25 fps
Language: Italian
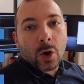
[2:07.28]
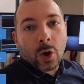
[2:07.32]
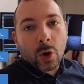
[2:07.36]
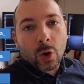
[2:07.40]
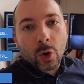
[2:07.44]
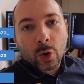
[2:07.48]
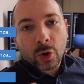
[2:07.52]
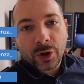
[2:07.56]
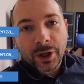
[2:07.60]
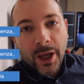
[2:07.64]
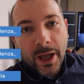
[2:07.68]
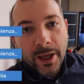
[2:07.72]

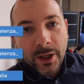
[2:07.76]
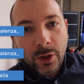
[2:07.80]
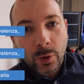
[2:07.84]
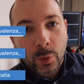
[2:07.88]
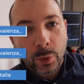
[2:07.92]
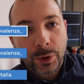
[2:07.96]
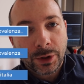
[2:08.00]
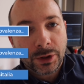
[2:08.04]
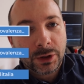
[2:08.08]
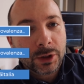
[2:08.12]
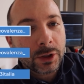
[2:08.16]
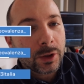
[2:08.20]
Ok,
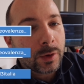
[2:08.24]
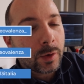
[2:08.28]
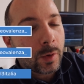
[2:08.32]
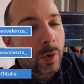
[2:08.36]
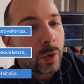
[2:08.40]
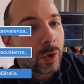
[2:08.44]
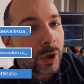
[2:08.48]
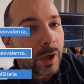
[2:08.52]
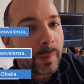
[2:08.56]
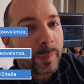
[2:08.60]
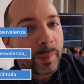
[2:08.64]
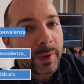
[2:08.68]
quindi
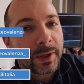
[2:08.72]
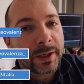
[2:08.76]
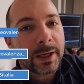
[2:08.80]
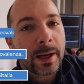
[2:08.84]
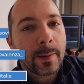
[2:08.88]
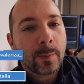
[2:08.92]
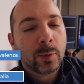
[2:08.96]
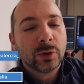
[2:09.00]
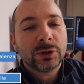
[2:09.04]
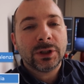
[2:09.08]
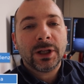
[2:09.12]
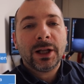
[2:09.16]
ora
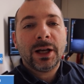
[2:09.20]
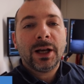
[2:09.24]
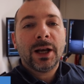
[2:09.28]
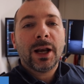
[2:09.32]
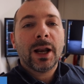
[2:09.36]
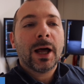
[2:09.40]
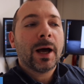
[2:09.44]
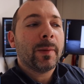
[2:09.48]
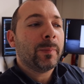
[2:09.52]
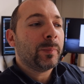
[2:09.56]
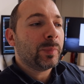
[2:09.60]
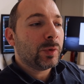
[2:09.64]
parliamo
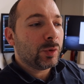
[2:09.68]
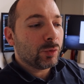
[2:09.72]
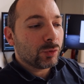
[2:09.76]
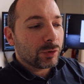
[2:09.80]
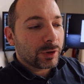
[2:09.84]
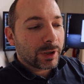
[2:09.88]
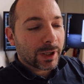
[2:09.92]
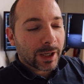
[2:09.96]
della più